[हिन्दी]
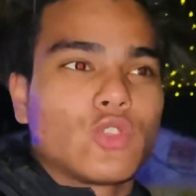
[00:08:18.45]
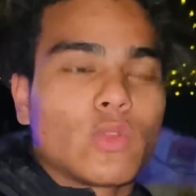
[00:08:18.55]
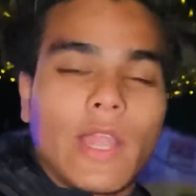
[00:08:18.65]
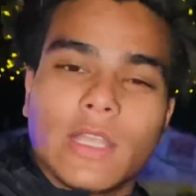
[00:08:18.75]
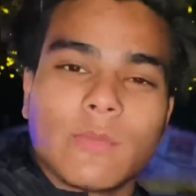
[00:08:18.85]
जो
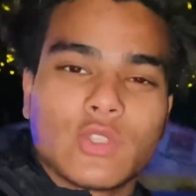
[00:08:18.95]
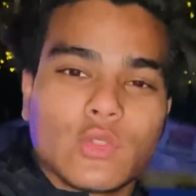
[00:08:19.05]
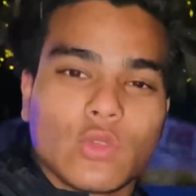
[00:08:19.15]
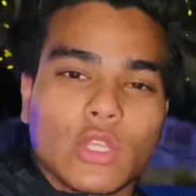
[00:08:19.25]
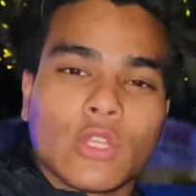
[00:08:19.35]
रैंडम चीज
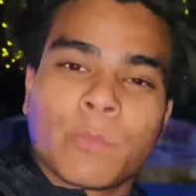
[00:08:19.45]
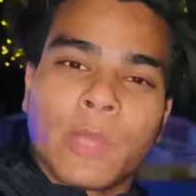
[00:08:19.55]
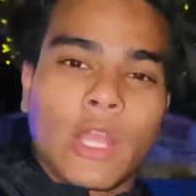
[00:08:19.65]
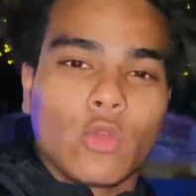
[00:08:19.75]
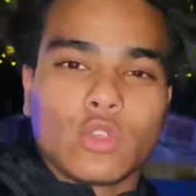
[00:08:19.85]
होती है तो
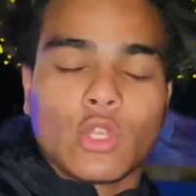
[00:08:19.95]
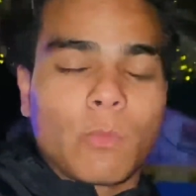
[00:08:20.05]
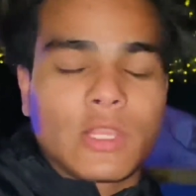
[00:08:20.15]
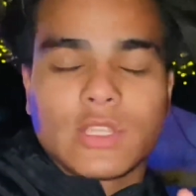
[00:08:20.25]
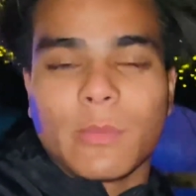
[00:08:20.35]
प्यारी होती है और
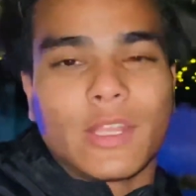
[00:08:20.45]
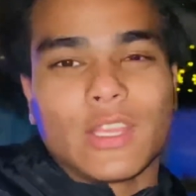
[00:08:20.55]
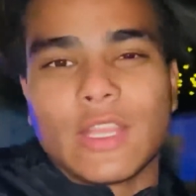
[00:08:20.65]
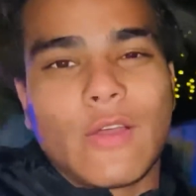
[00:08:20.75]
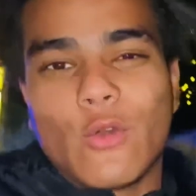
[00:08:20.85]
बच्चे मिल गए
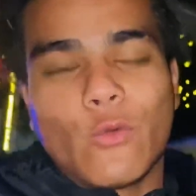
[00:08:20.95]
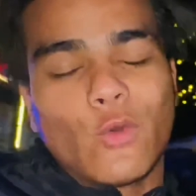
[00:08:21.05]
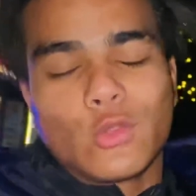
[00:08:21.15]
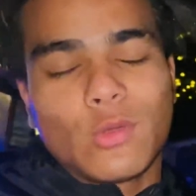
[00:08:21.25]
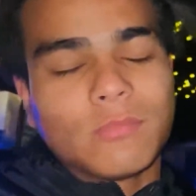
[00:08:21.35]
थे ना
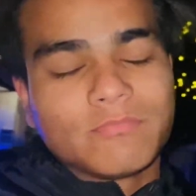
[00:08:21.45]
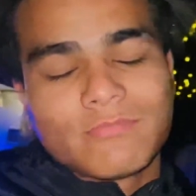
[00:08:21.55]
वो तो